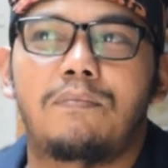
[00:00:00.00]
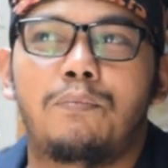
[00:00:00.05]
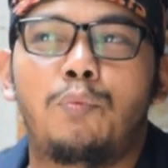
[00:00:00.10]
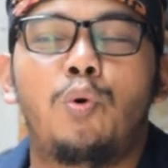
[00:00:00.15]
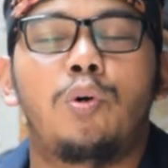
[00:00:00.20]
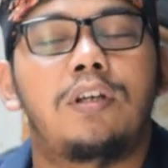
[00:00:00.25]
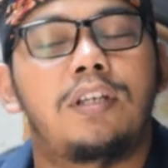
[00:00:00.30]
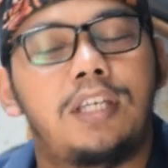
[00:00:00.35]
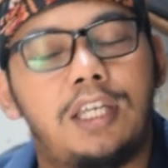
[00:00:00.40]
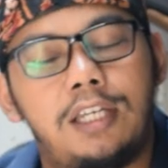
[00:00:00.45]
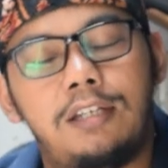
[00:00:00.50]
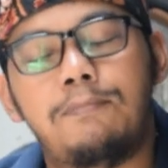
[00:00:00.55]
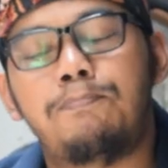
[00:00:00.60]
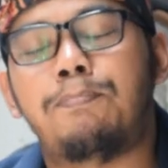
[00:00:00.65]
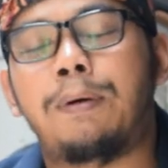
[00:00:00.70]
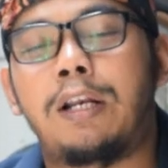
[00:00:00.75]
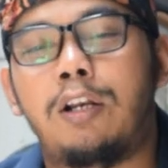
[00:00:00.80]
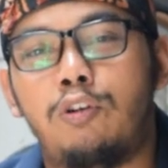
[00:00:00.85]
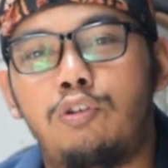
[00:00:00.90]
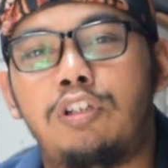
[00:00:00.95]

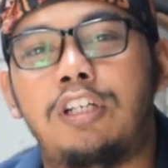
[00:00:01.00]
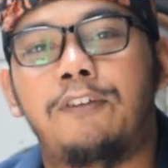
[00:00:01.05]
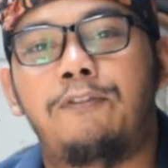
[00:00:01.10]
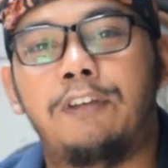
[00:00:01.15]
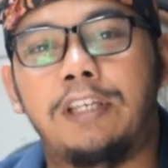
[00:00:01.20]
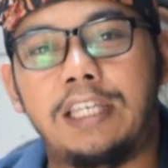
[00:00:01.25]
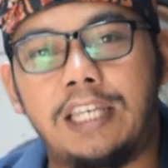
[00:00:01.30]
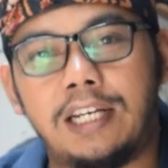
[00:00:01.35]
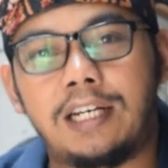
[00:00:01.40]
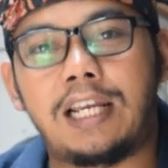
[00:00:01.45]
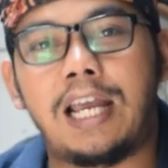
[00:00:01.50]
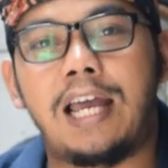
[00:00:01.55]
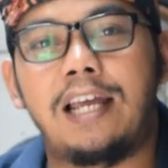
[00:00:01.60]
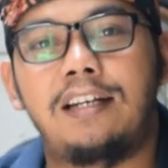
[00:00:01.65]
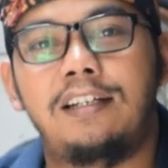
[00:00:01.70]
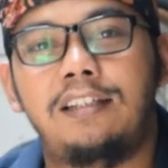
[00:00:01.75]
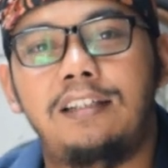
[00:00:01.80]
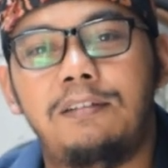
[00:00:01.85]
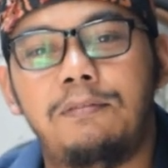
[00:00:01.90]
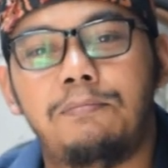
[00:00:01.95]
mungkin perlu
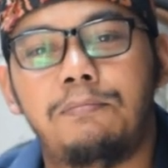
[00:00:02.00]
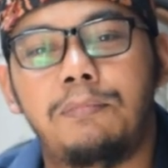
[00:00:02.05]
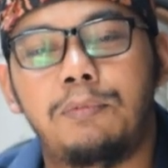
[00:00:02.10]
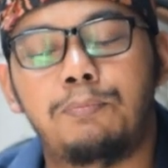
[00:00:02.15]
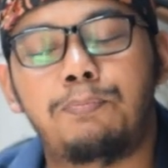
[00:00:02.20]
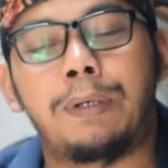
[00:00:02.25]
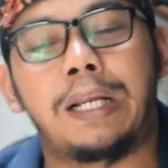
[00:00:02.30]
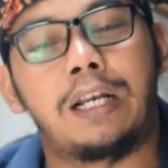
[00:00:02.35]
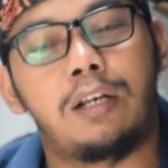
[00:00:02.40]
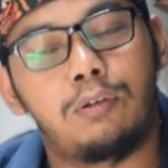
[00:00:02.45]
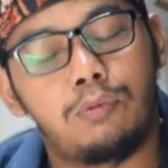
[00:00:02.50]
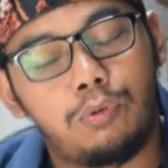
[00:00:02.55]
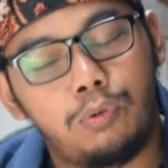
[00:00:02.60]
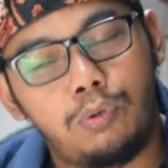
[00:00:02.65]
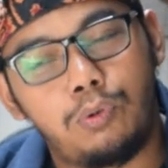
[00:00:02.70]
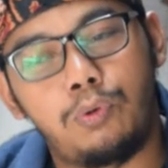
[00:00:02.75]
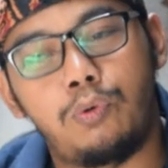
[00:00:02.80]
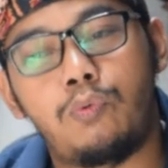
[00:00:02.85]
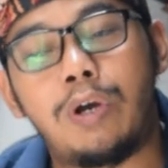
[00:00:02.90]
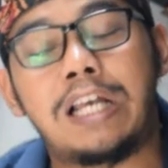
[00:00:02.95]
difikirkan
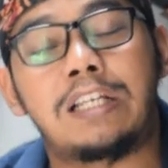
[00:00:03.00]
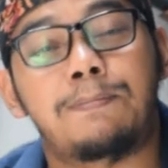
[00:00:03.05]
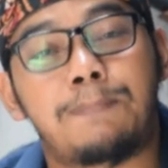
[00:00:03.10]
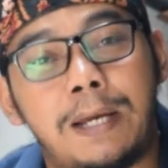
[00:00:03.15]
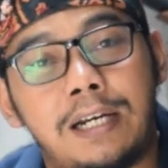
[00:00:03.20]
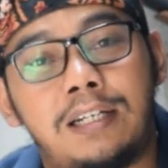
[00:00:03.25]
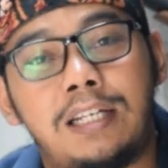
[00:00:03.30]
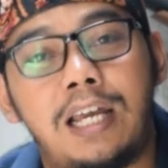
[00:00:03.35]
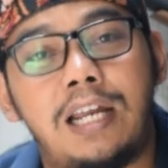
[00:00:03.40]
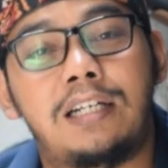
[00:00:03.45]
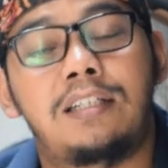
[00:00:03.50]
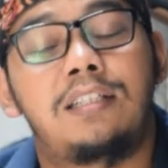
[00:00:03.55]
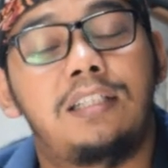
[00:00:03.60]
perlu waspada